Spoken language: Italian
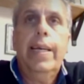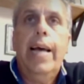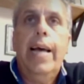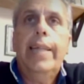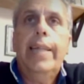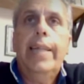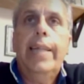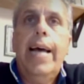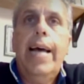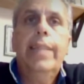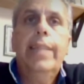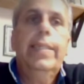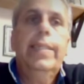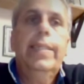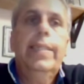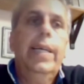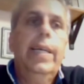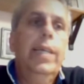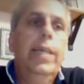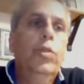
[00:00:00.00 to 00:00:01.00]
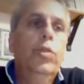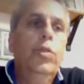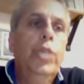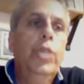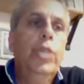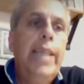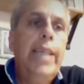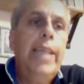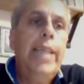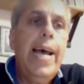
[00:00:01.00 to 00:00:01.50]
ad altre
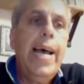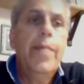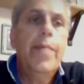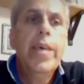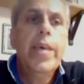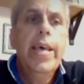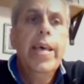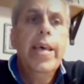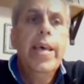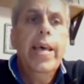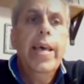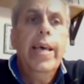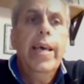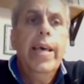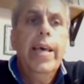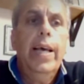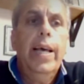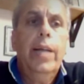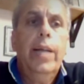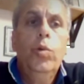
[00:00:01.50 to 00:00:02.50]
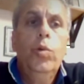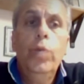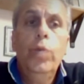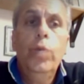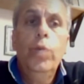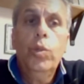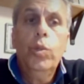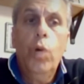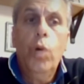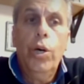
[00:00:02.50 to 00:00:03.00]
società, alcuni
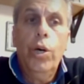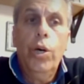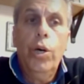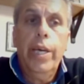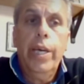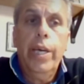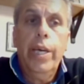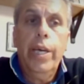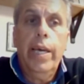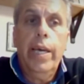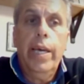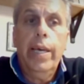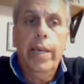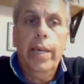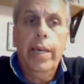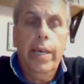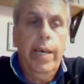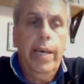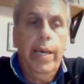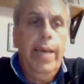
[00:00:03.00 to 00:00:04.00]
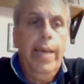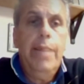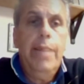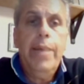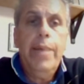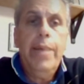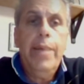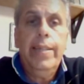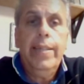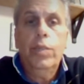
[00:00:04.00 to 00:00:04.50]
suoi eh,
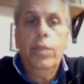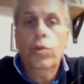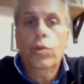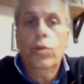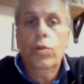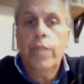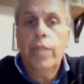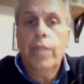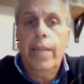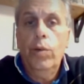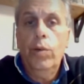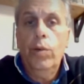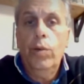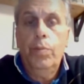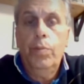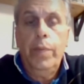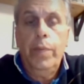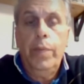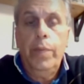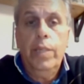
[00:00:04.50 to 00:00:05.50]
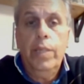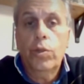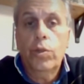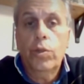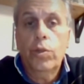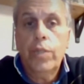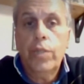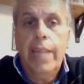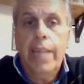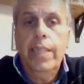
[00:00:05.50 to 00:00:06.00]
elementi sono stati colpiti, sono,
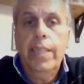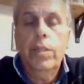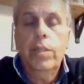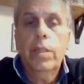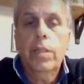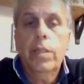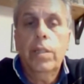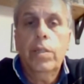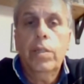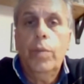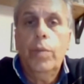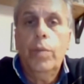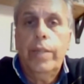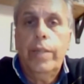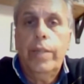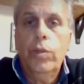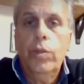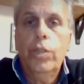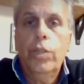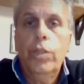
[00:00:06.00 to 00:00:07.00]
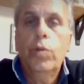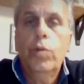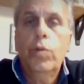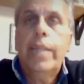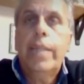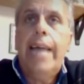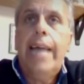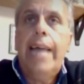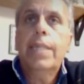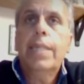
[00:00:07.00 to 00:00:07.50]
stati, insomma, sono
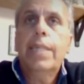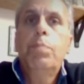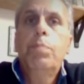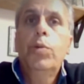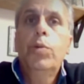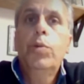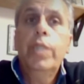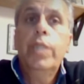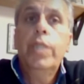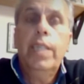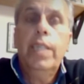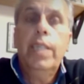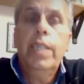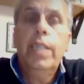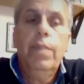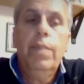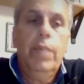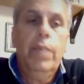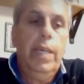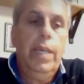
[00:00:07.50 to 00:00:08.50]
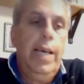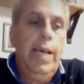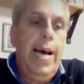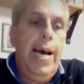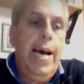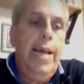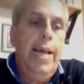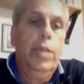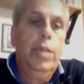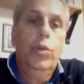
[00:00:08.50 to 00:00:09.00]
risultati due, positivi sì.
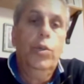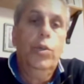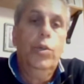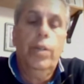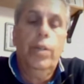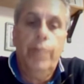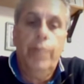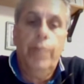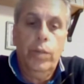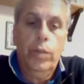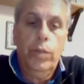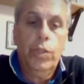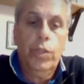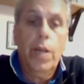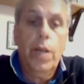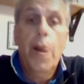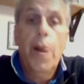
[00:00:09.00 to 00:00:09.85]
al coronavirus